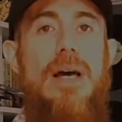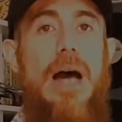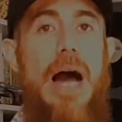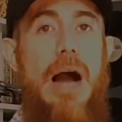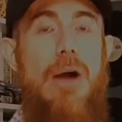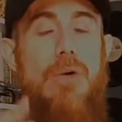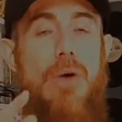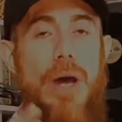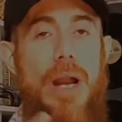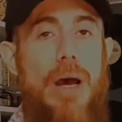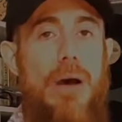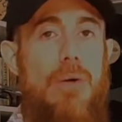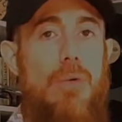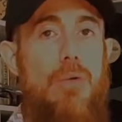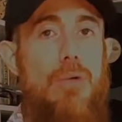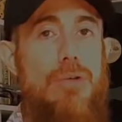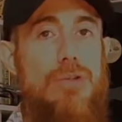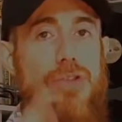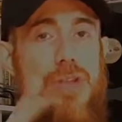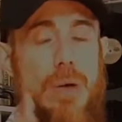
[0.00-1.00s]
Agora,
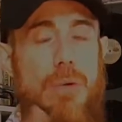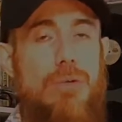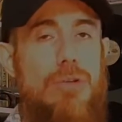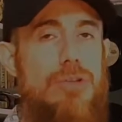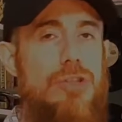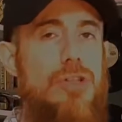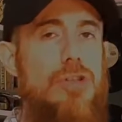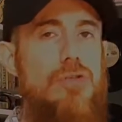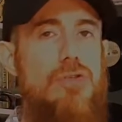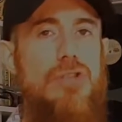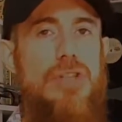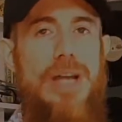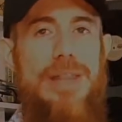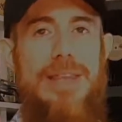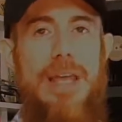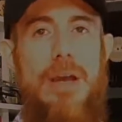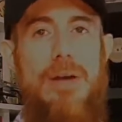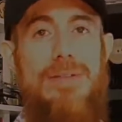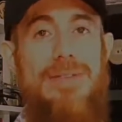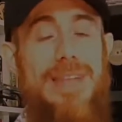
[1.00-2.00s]
o segundo disco já
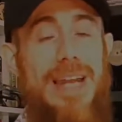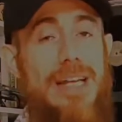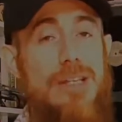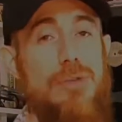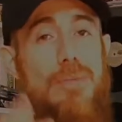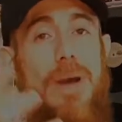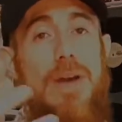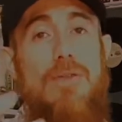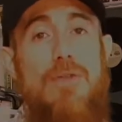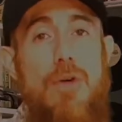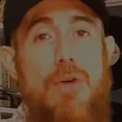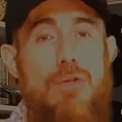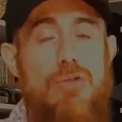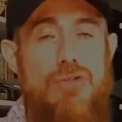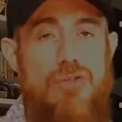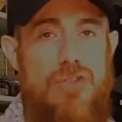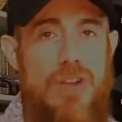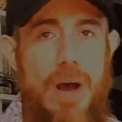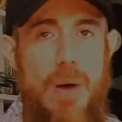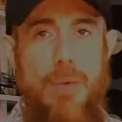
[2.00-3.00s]
tem, traz uma
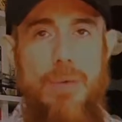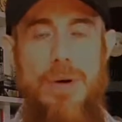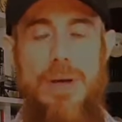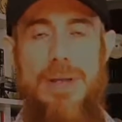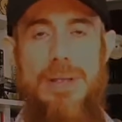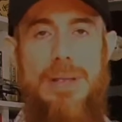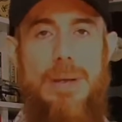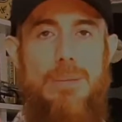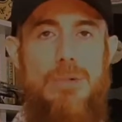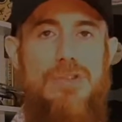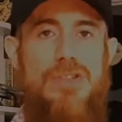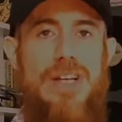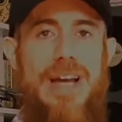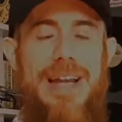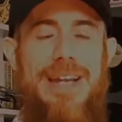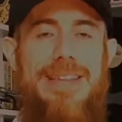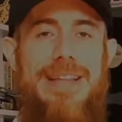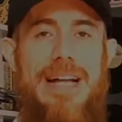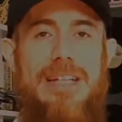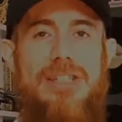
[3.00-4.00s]
evolução na
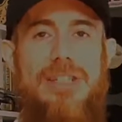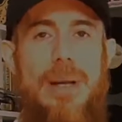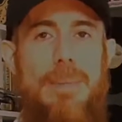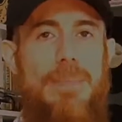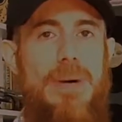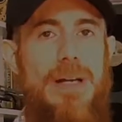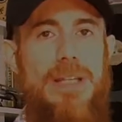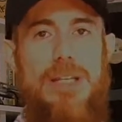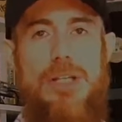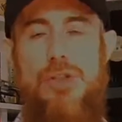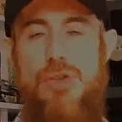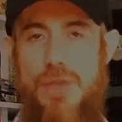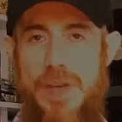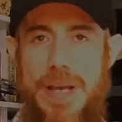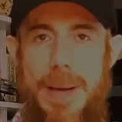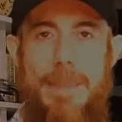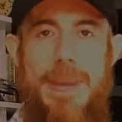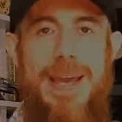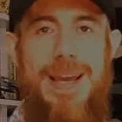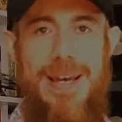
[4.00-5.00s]
musicalidade da banda e isso
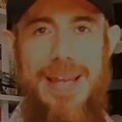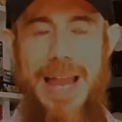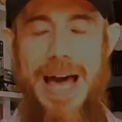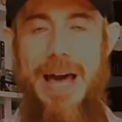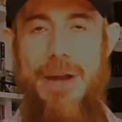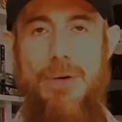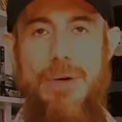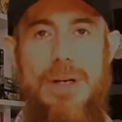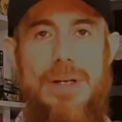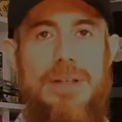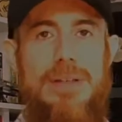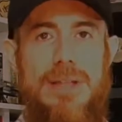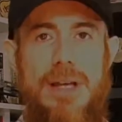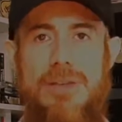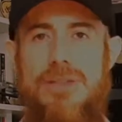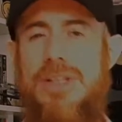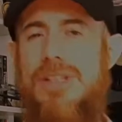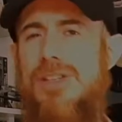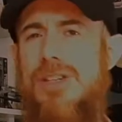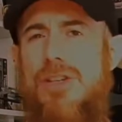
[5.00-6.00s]
fica bem claro.
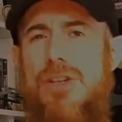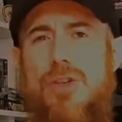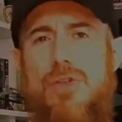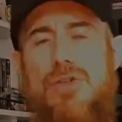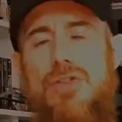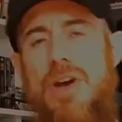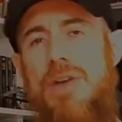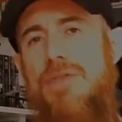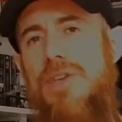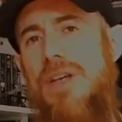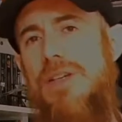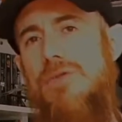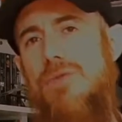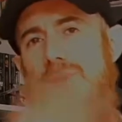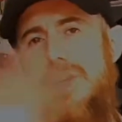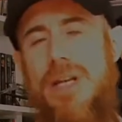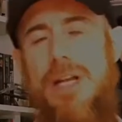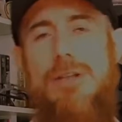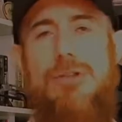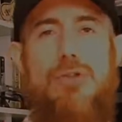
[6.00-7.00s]
Tanto que esse disco já fez
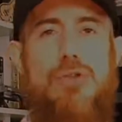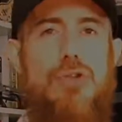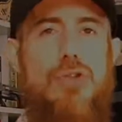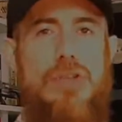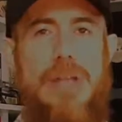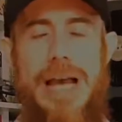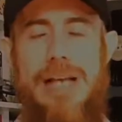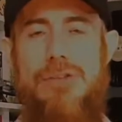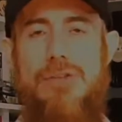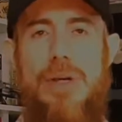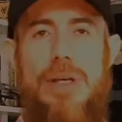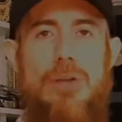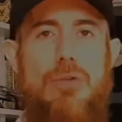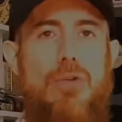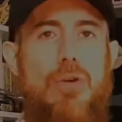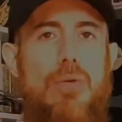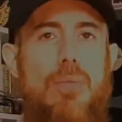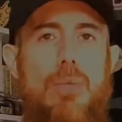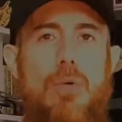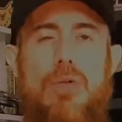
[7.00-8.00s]
um grande sucesso aí em
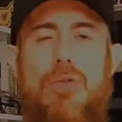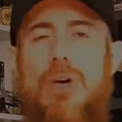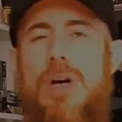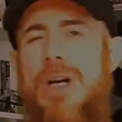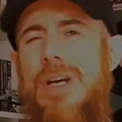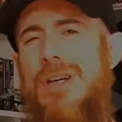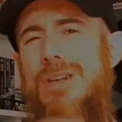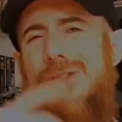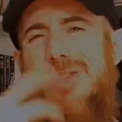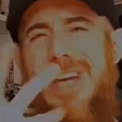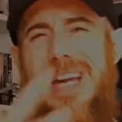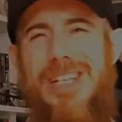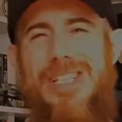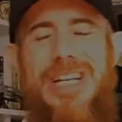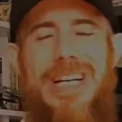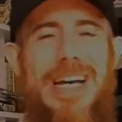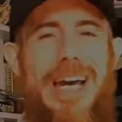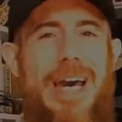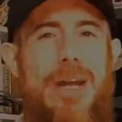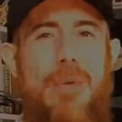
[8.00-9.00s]
todo mundo, os caras
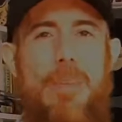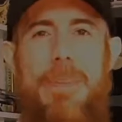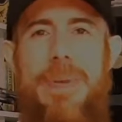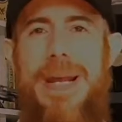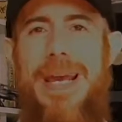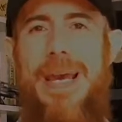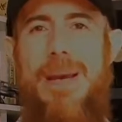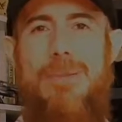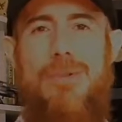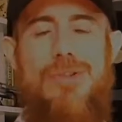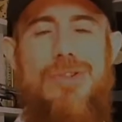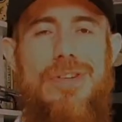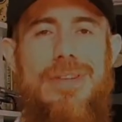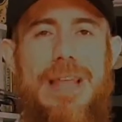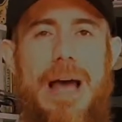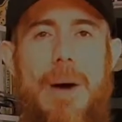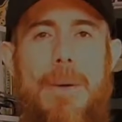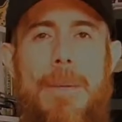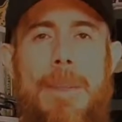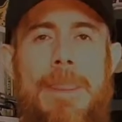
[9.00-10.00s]
já ganharam prêmios e
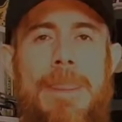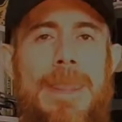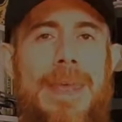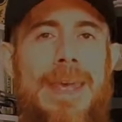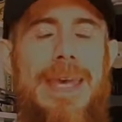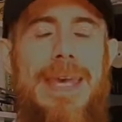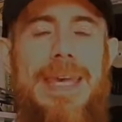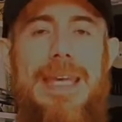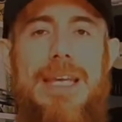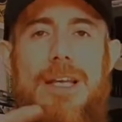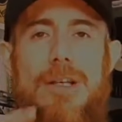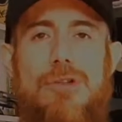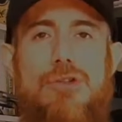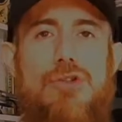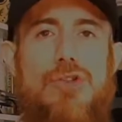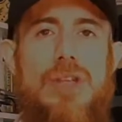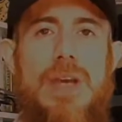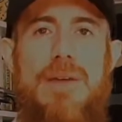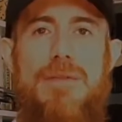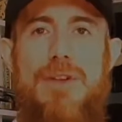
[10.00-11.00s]
tal, e
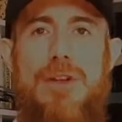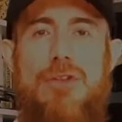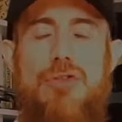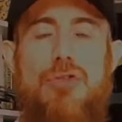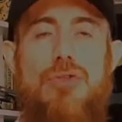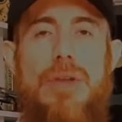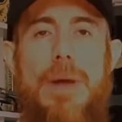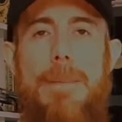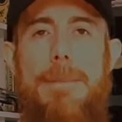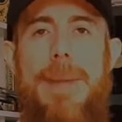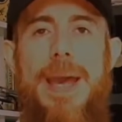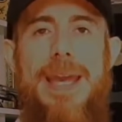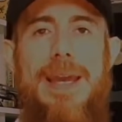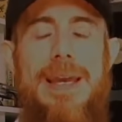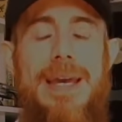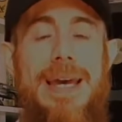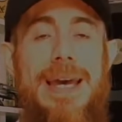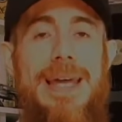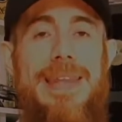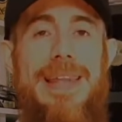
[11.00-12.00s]
isso se refletiu
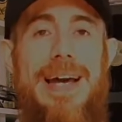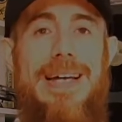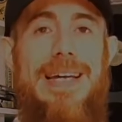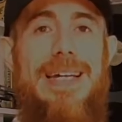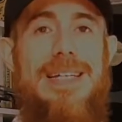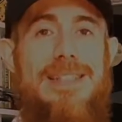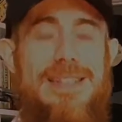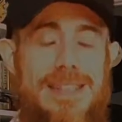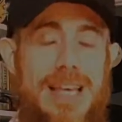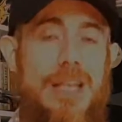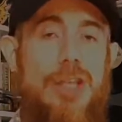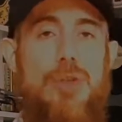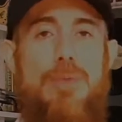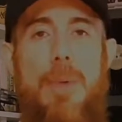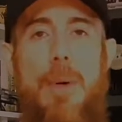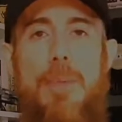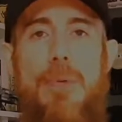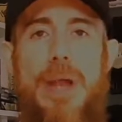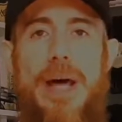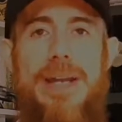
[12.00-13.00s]
também na crescente
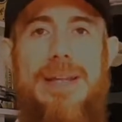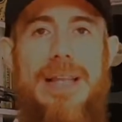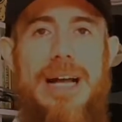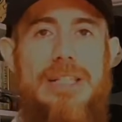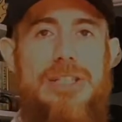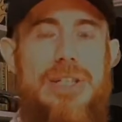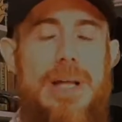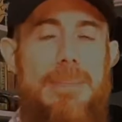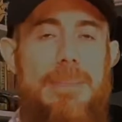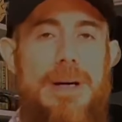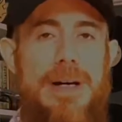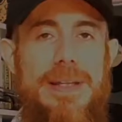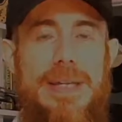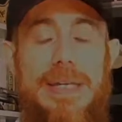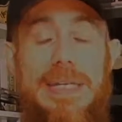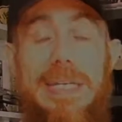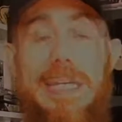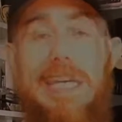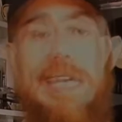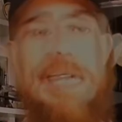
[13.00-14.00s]
popularidade da
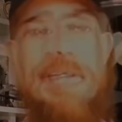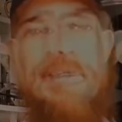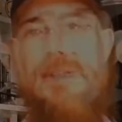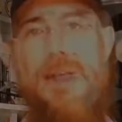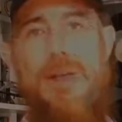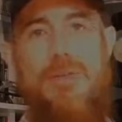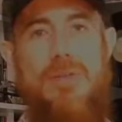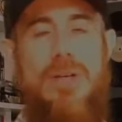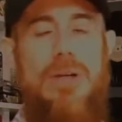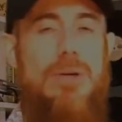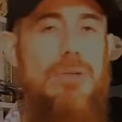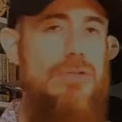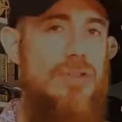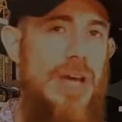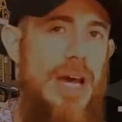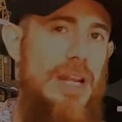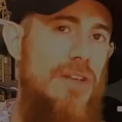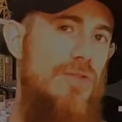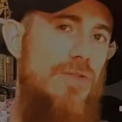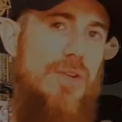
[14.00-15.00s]
banda tanto que os
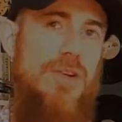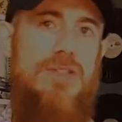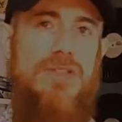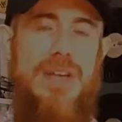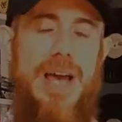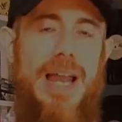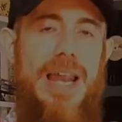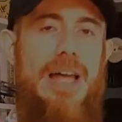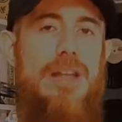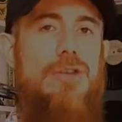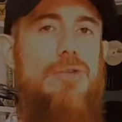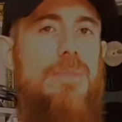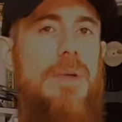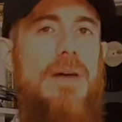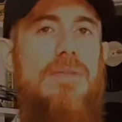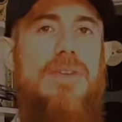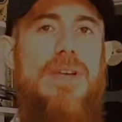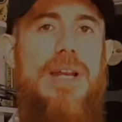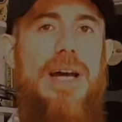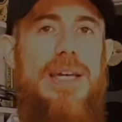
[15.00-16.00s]
caras foram escalados
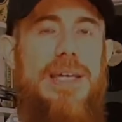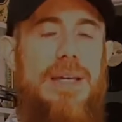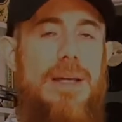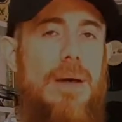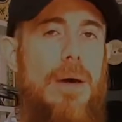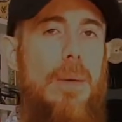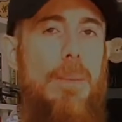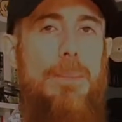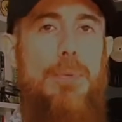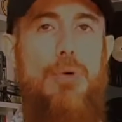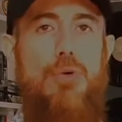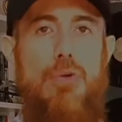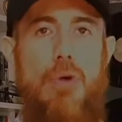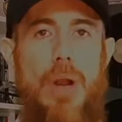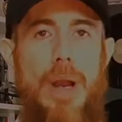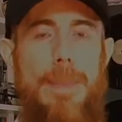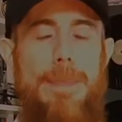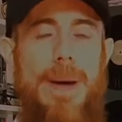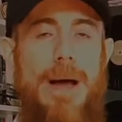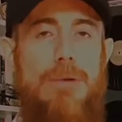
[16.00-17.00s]
para vir aí para o
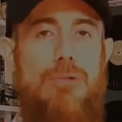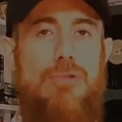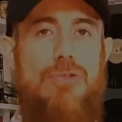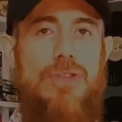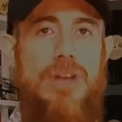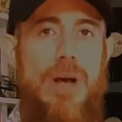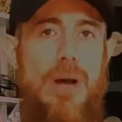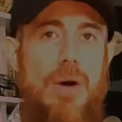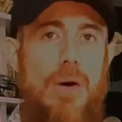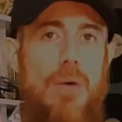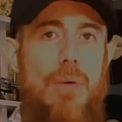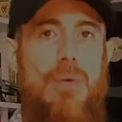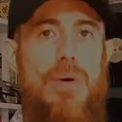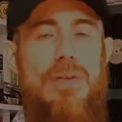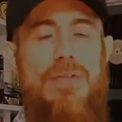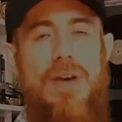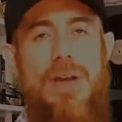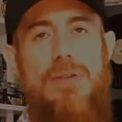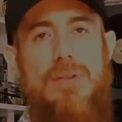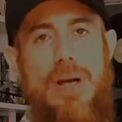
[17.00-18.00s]
Lollapalooza,
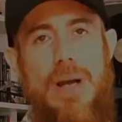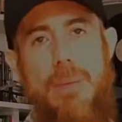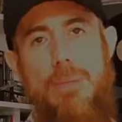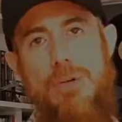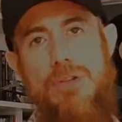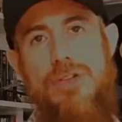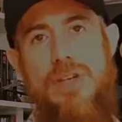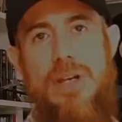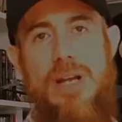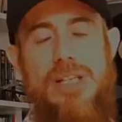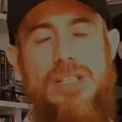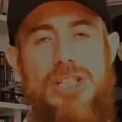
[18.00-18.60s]
o evento acabou sendo